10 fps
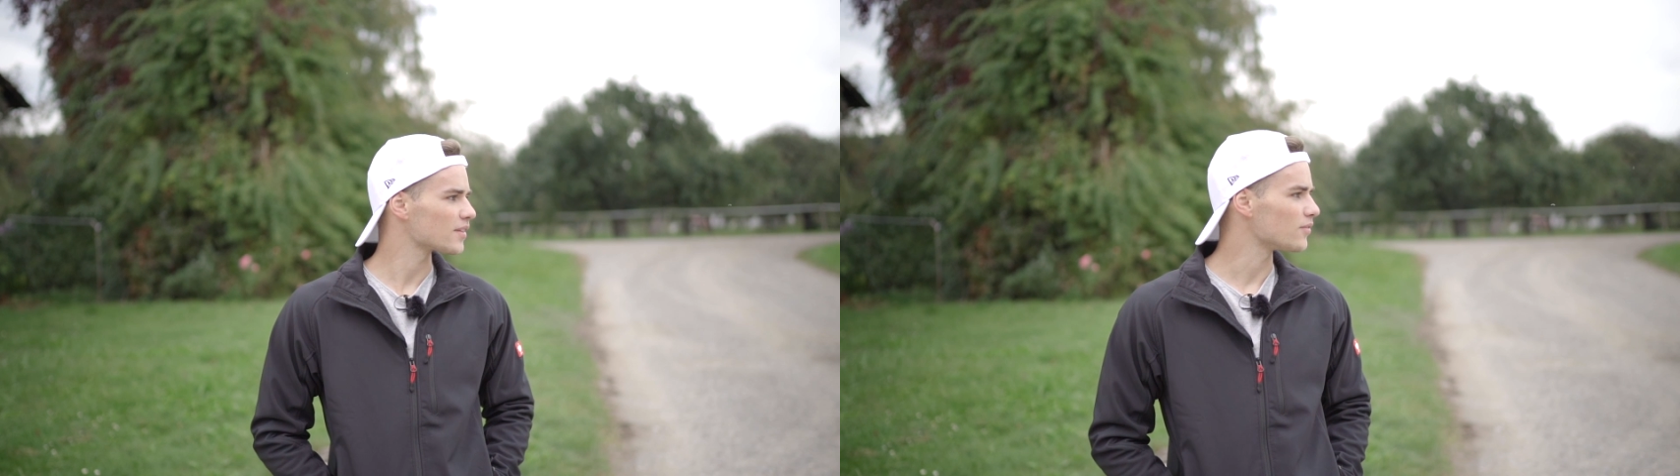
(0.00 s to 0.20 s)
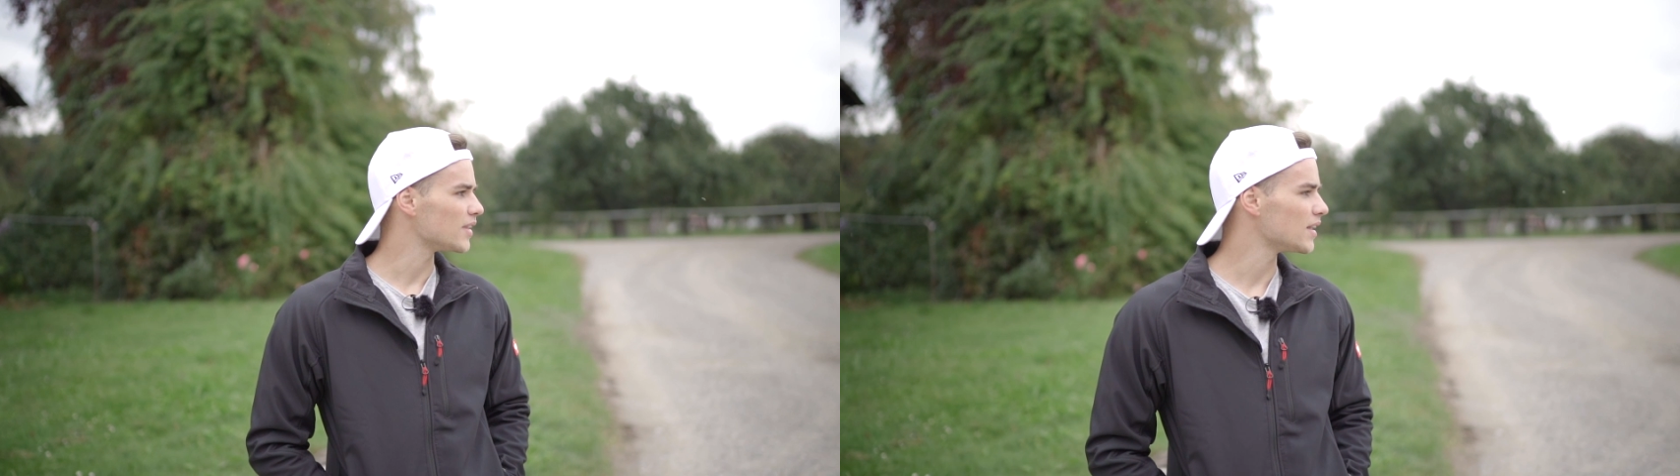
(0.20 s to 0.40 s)

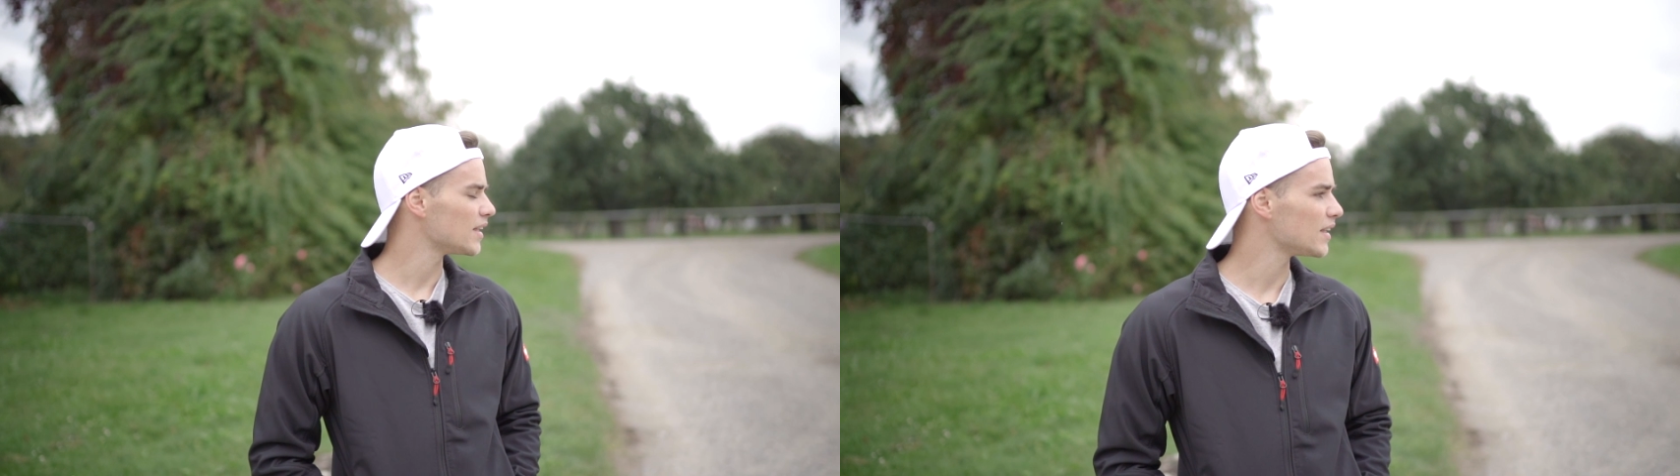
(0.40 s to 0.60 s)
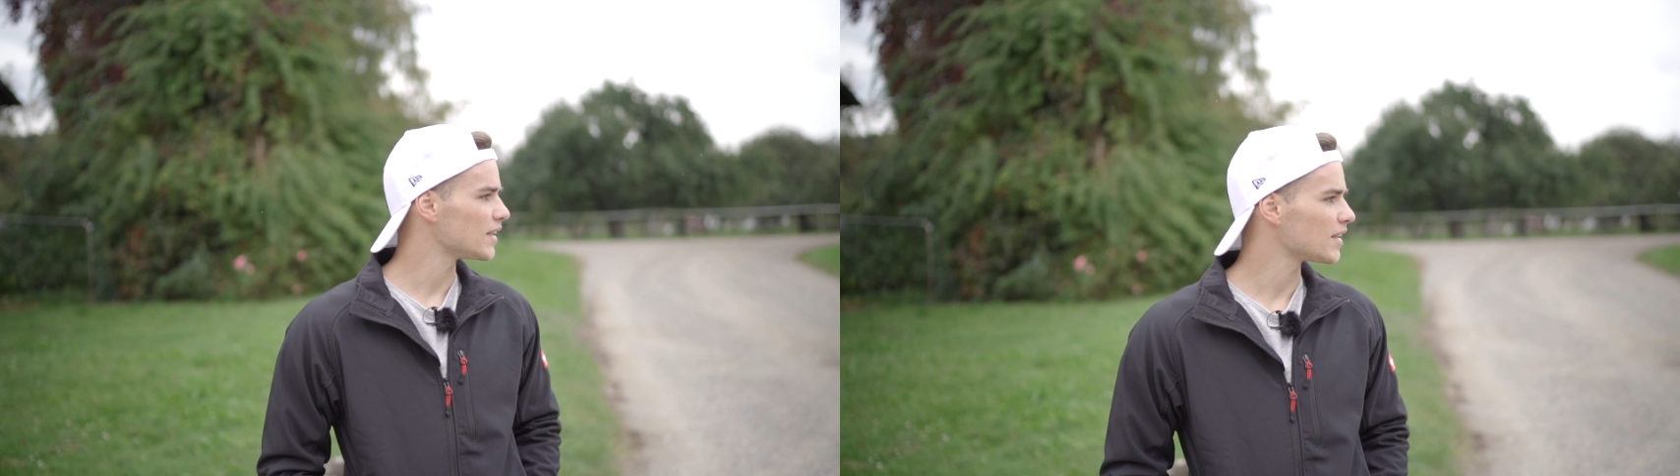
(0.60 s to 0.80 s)

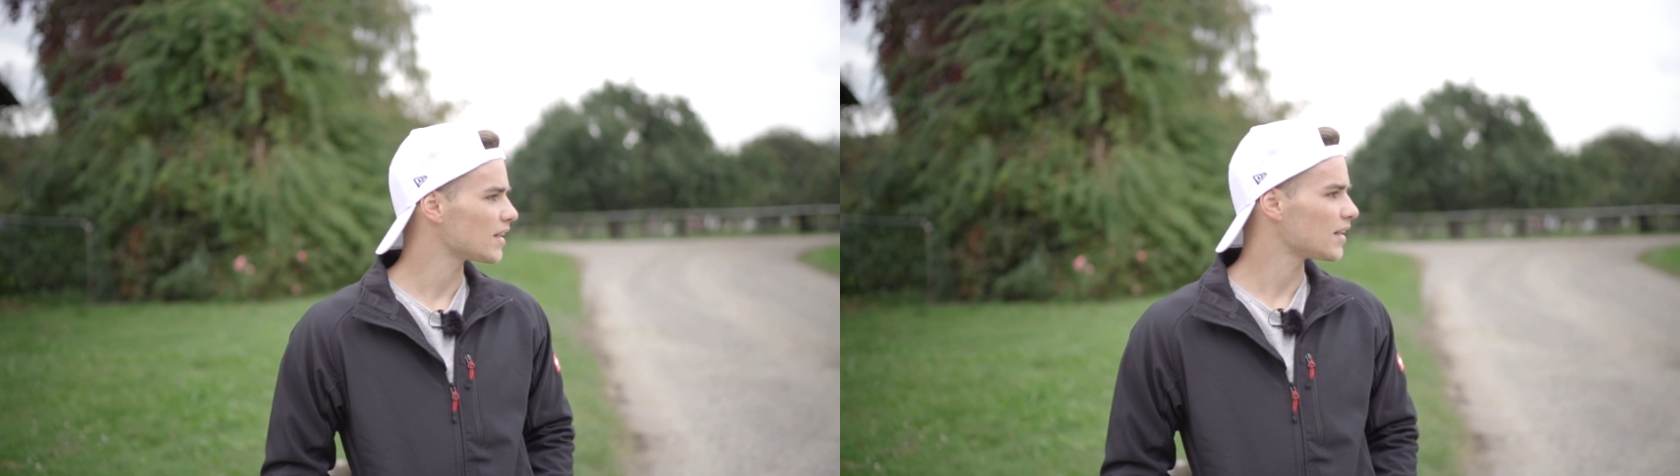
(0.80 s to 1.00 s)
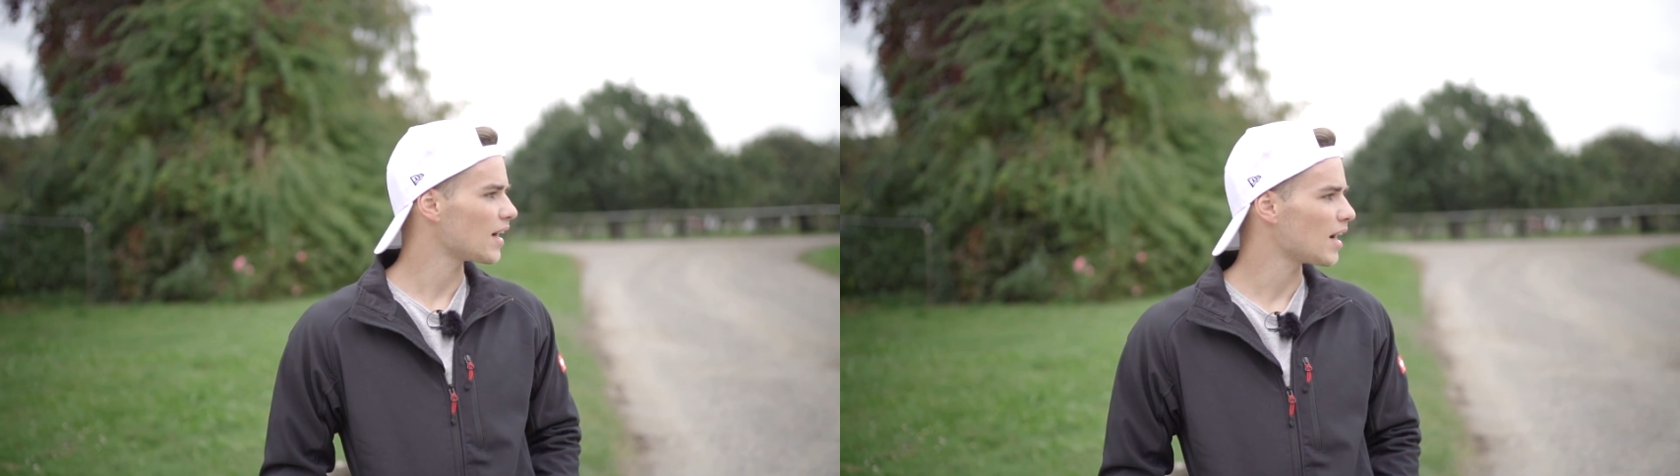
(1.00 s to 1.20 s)
Wir
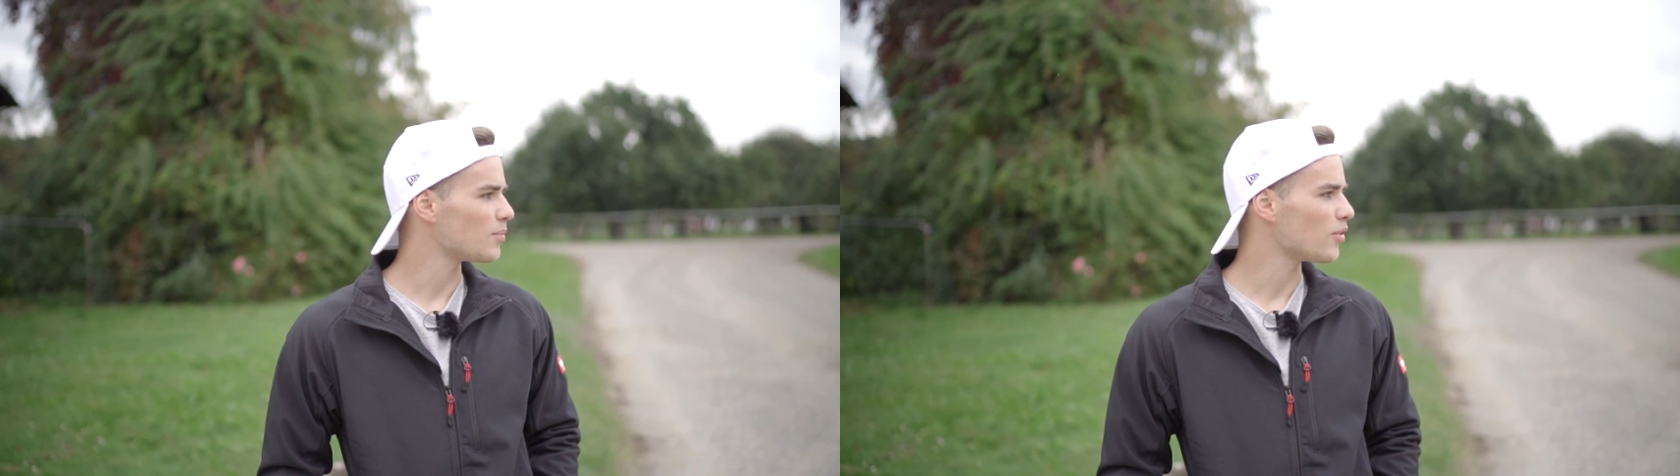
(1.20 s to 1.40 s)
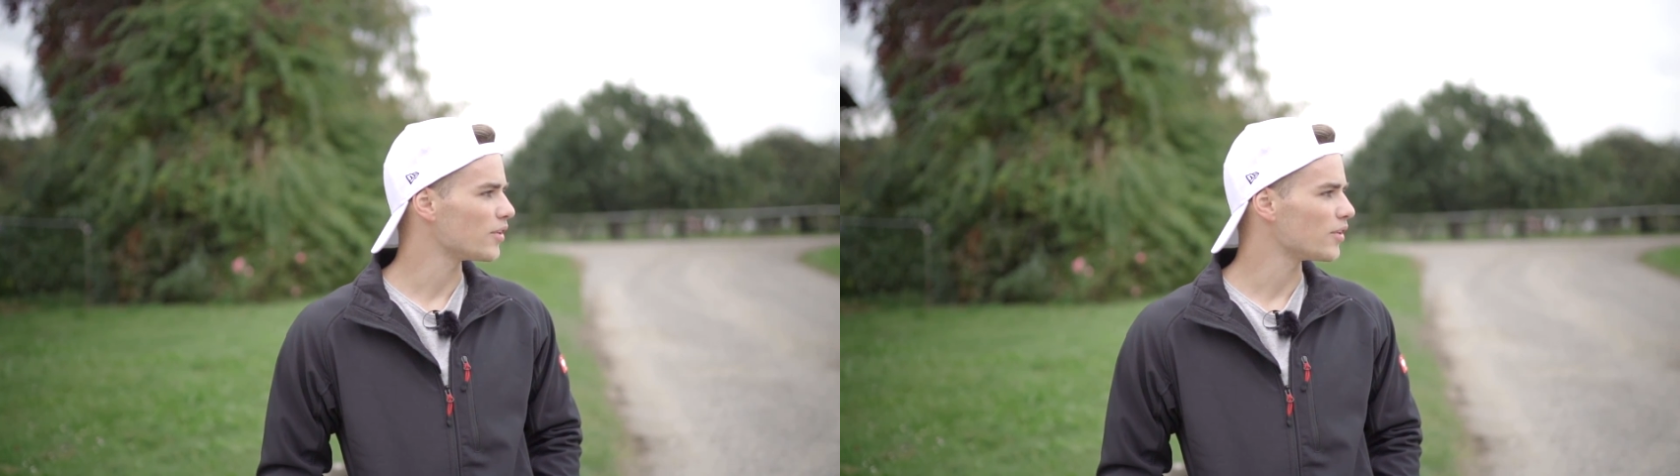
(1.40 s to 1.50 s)
haben